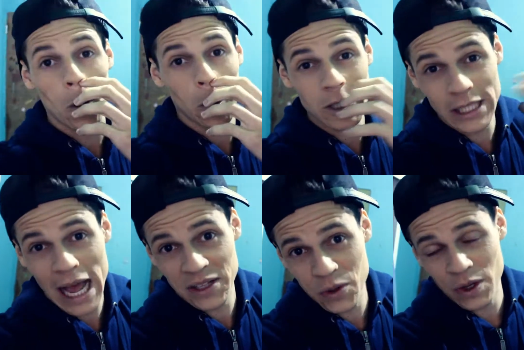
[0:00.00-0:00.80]

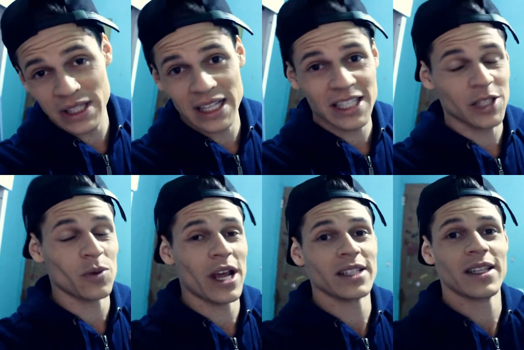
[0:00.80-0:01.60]
Curiosidades, curiosidades que as
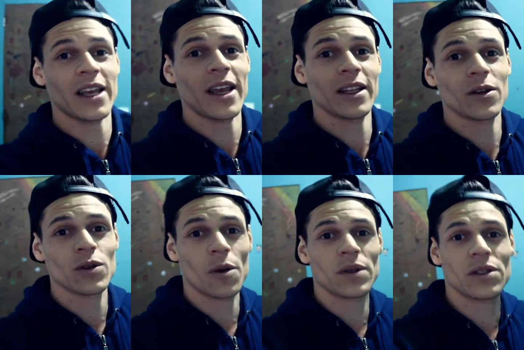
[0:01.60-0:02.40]
mulheres têm entre
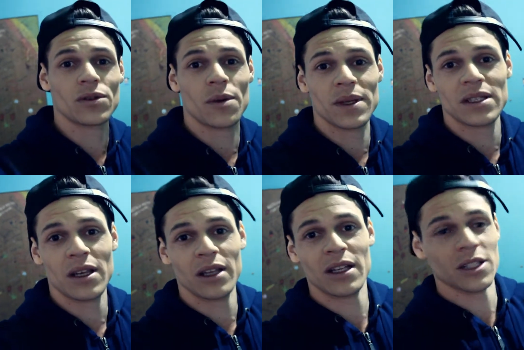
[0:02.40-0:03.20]
os homens e os homens
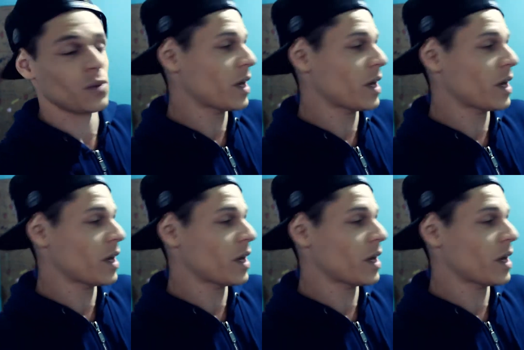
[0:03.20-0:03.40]
têm entre as